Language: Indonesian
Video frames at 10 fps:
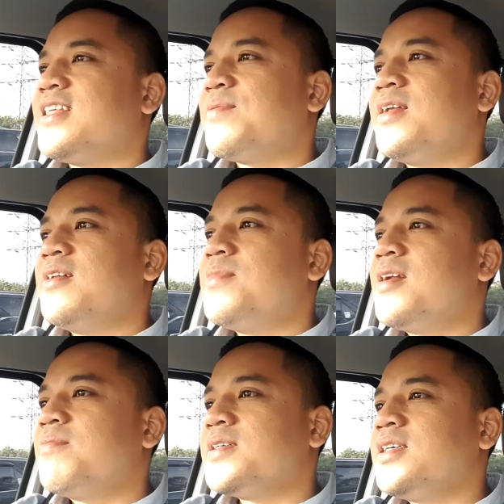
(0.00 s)
Setiap kali
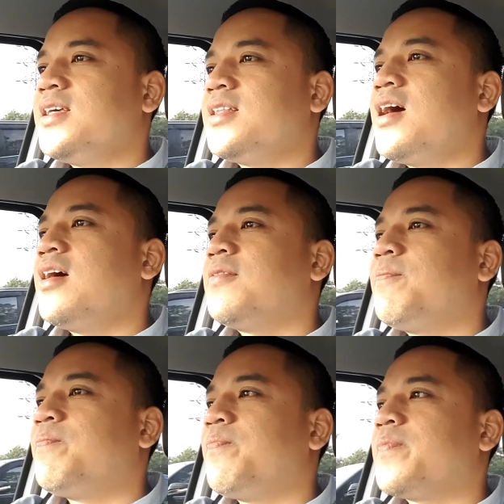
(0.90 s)
Lebaran pasti kita
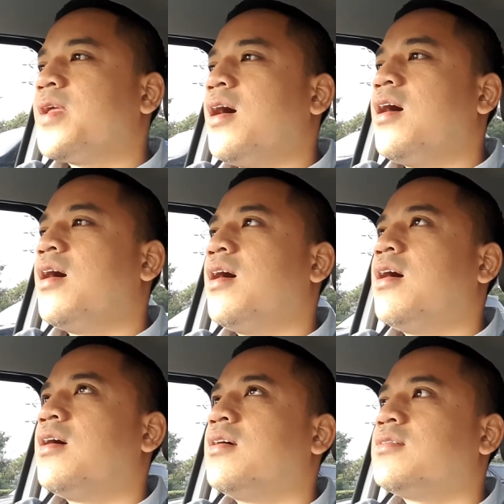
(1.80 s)

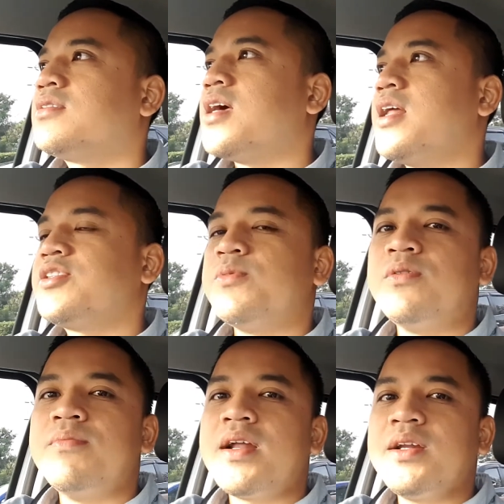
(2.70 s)
uh, sehari sebelum
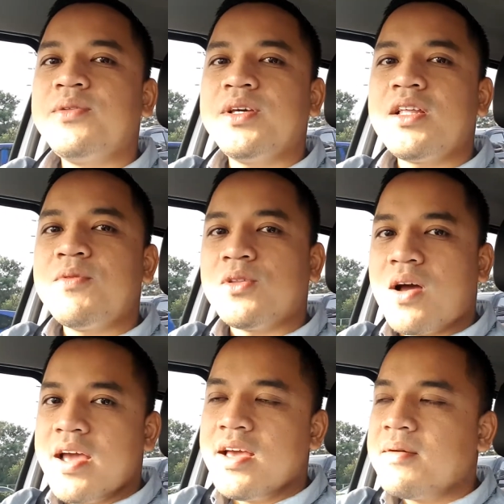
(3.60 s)
Lebaran itu kita motong
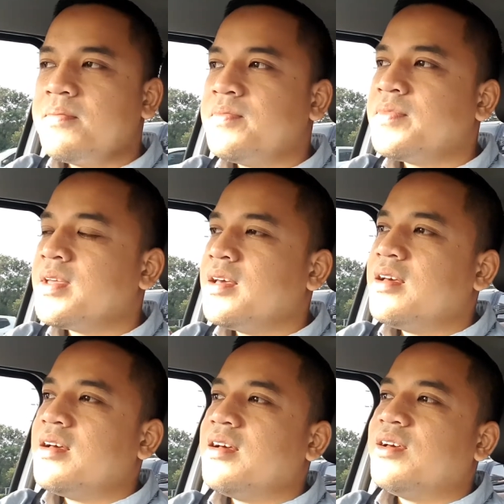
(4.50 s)
ayam.
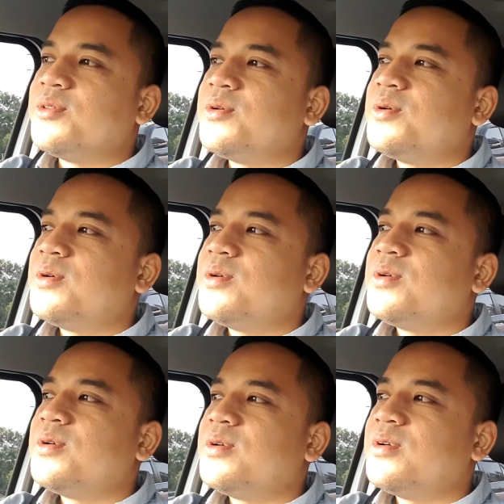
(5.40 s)
Itu
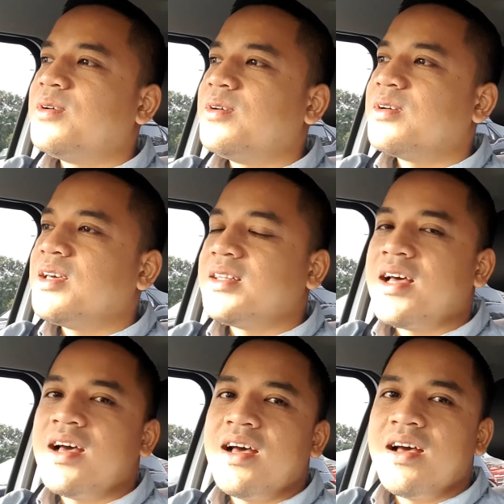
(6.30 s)

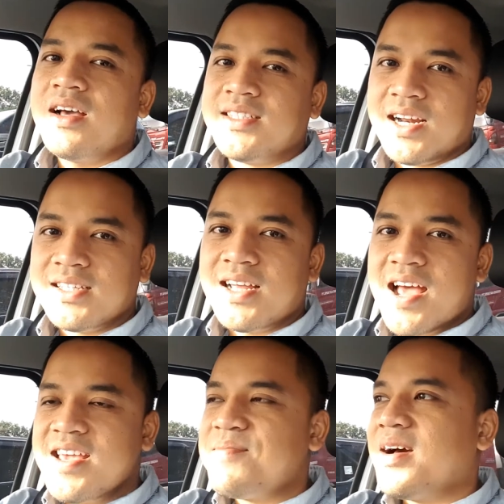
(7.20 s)
kita ngejar-ngejar
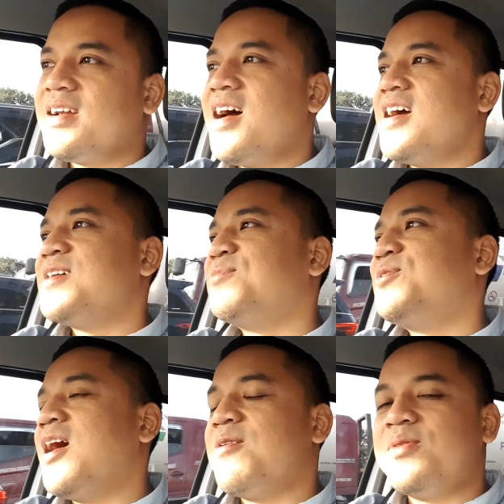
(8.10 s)
ayam karena ayam tuh
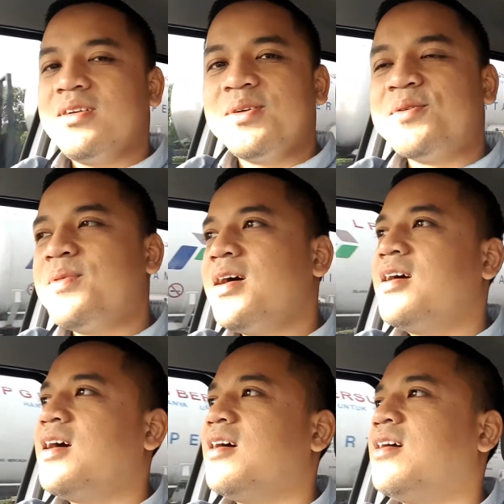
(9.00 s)
diawur di rumah
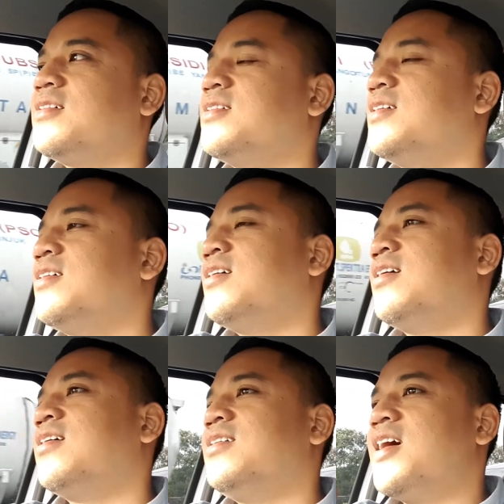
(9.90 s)

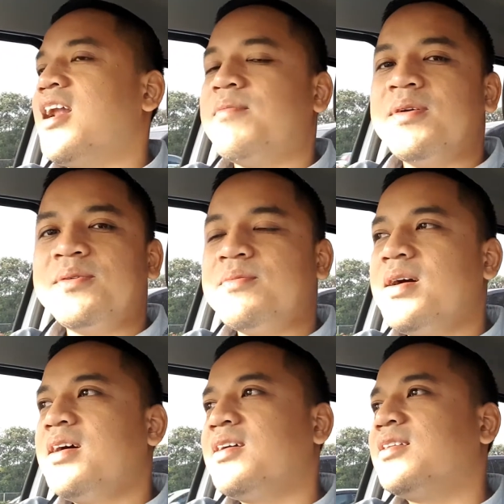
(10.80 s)
uh, di halaman
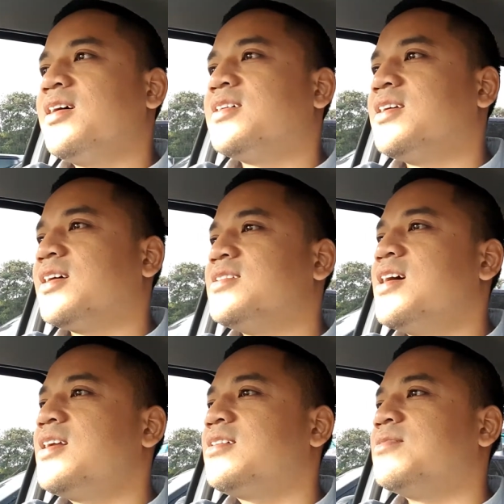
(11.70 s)
rumah kita
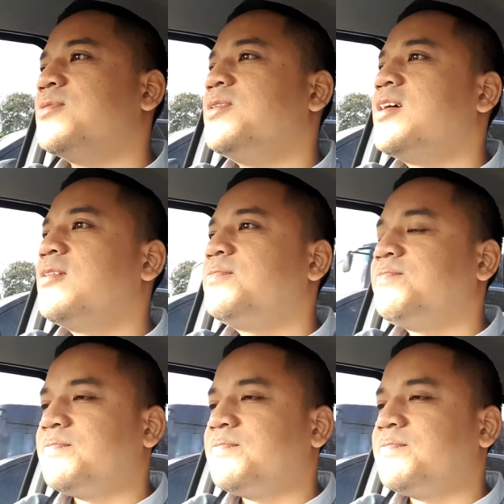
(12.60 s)
ngejar-ngejar kemudian